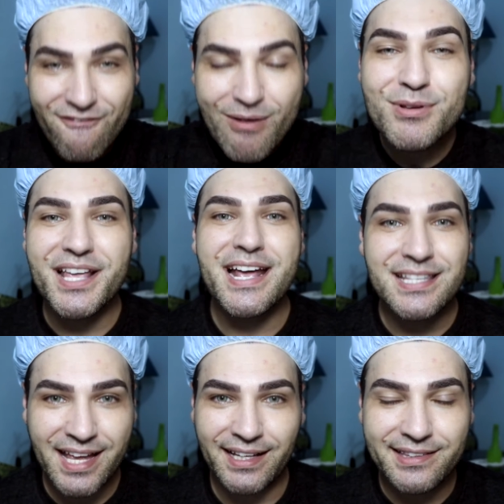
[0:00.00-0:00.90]
Vamos à
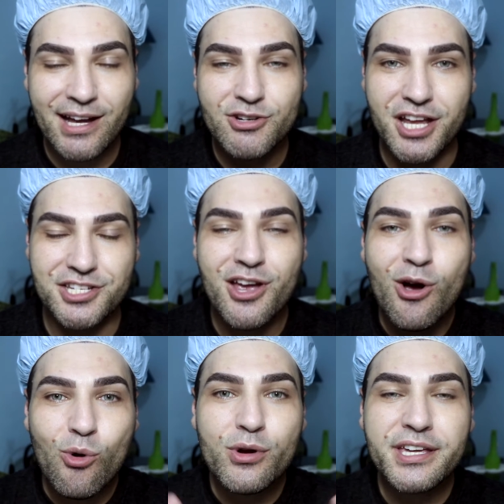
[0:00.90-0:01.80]
receita então, gente?
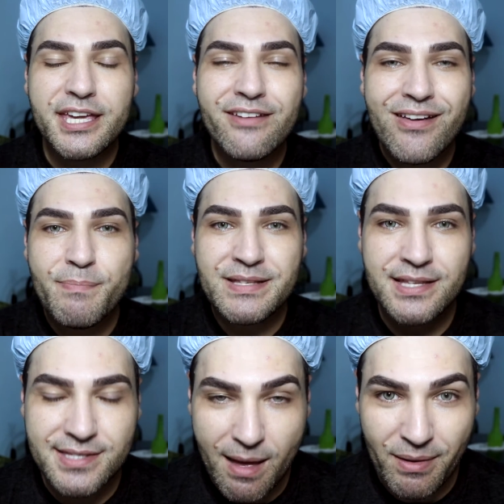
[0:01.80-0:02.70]
O que vai
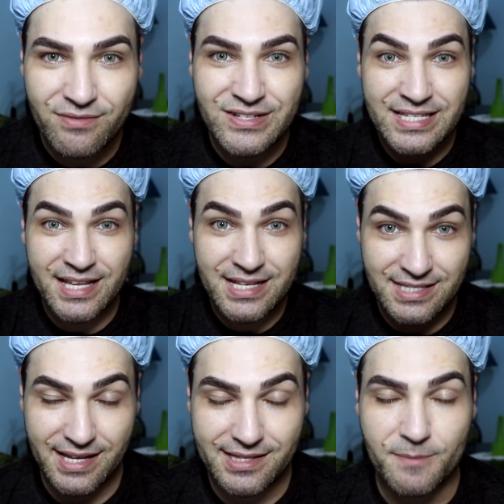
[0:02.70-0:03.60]
precisar para fazer essa
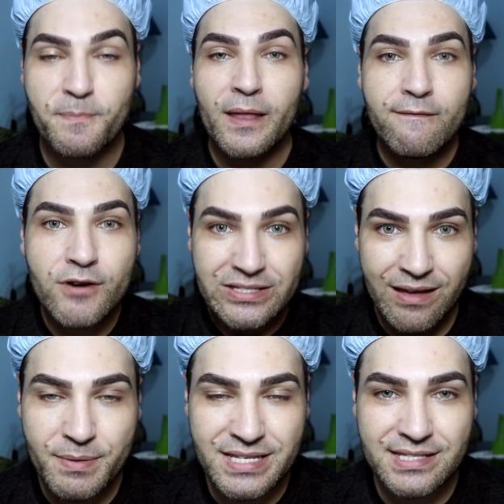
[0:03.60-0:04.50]
receita? Você
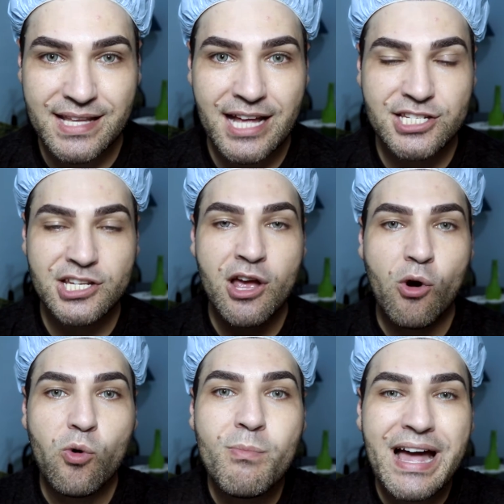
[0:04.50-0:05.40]
vai precisar de
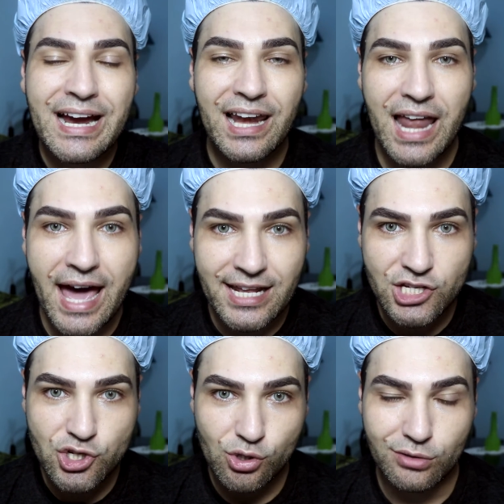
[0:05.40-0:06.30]
uma clara
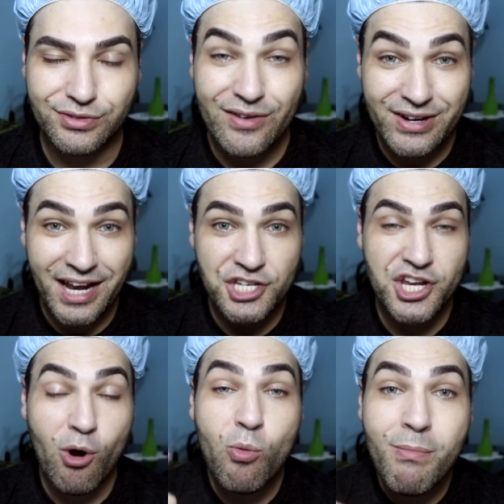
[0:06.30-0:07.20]
de ovo. Na
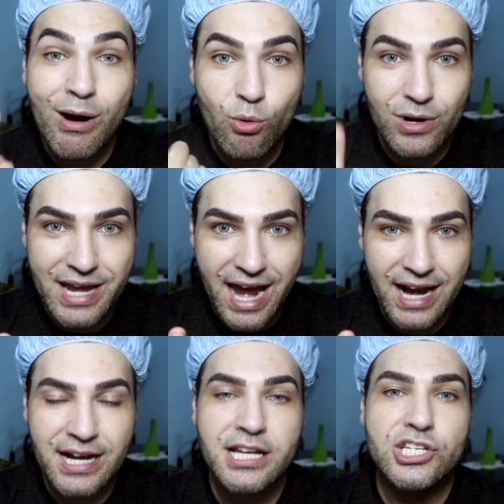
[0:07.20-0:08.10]
verdade, é uma
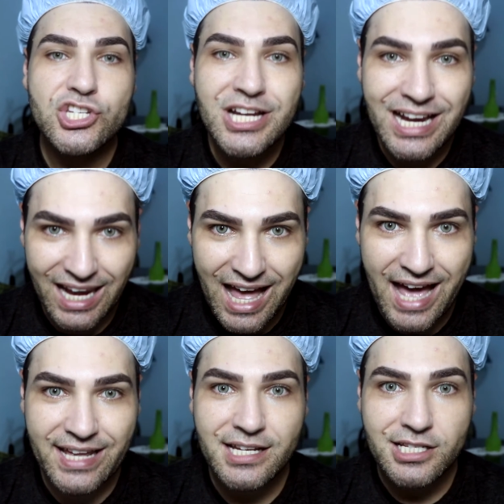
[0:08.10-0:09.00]
colher de
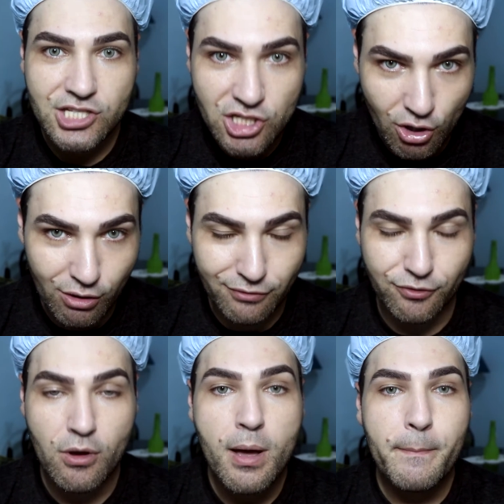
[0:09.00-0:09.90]
clara de
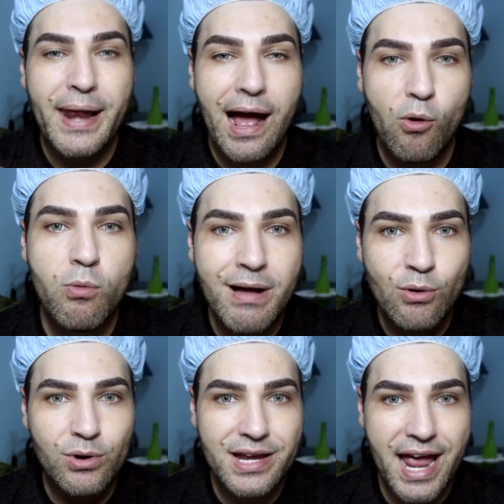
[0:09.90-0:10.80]
ovo para uma
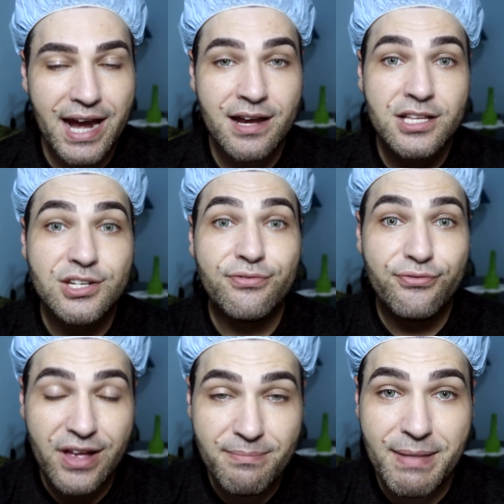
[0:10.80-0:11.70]
colher de
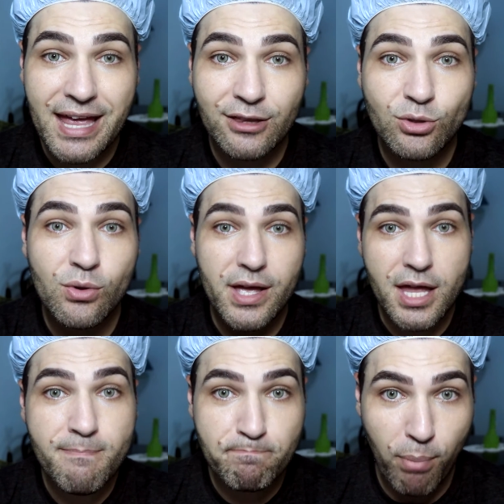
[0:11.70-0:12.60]
fermento
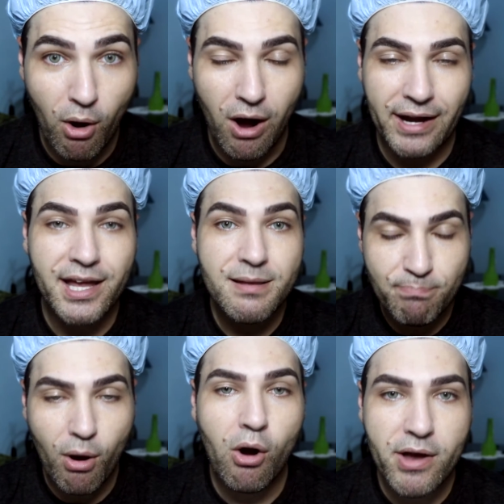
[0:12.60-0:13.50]
em pó, aquele
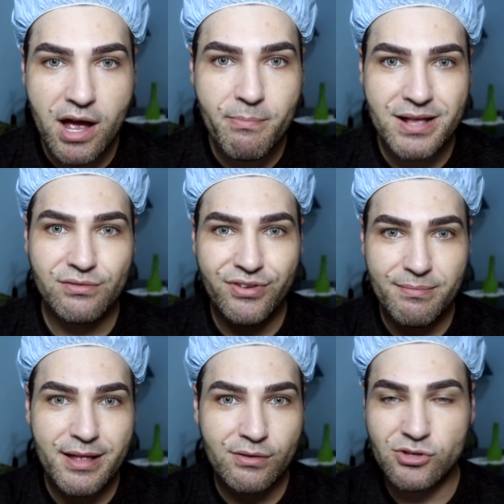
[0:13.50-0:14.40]
pó royal mesmo,
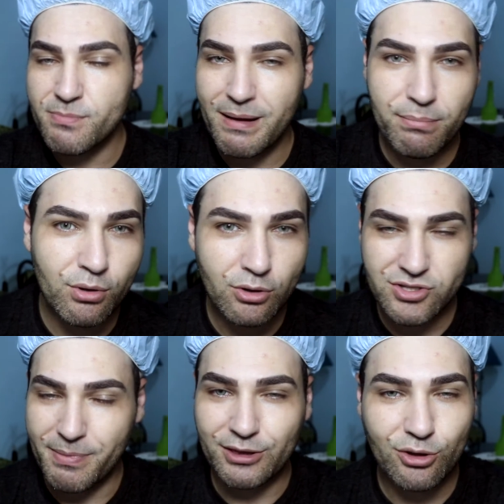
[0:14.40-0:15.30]
fermento que você usa para
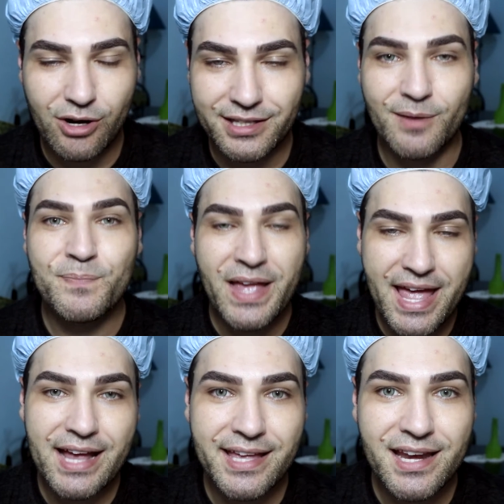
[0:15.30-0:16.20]
bolos ou para torta,
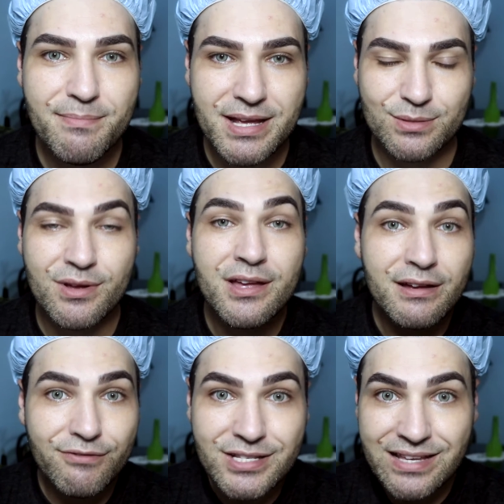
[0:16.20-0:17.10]
é aquele mesmo.
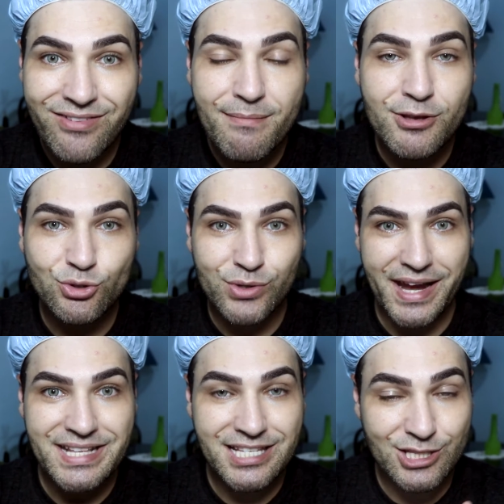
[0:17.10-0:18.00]
Você vai
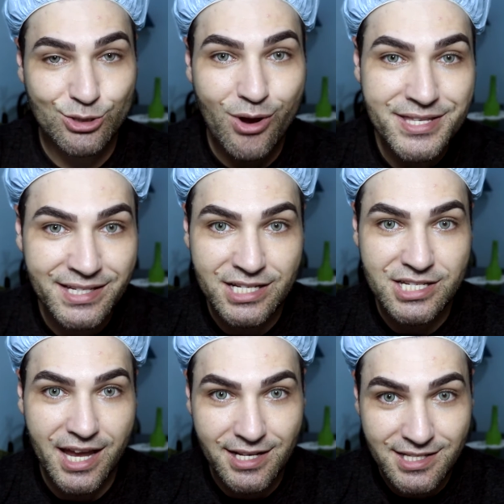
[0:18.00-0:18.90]
misturar esses dois
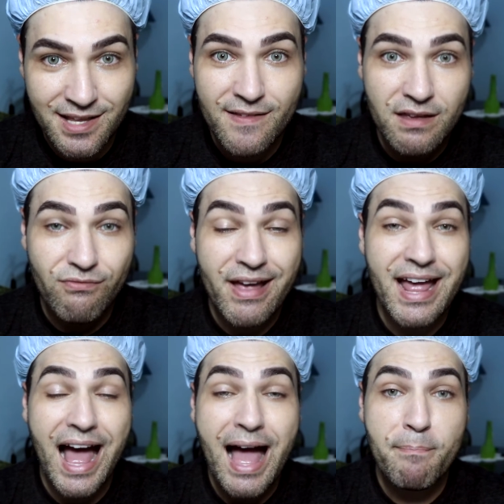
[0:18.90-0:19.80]
ingredientes e
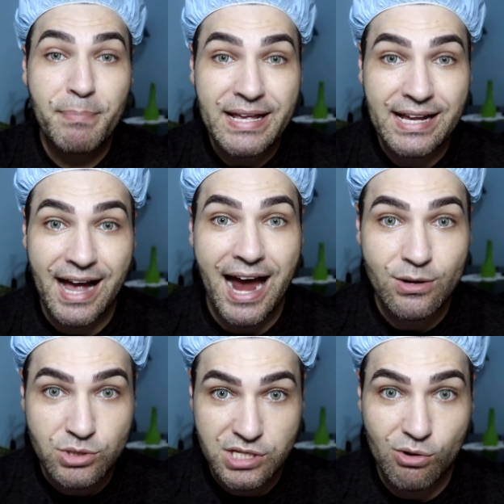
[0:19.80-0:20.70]
vai
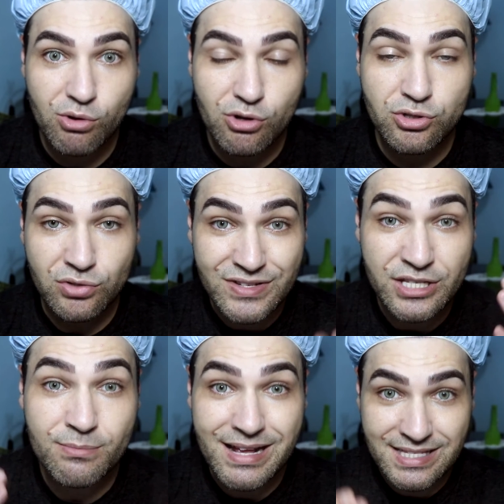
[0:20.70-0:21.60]
aplicar no seu rosto
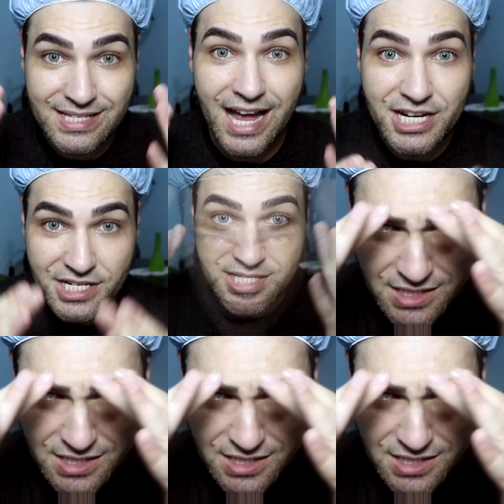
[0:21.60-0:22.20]
fazendo massagens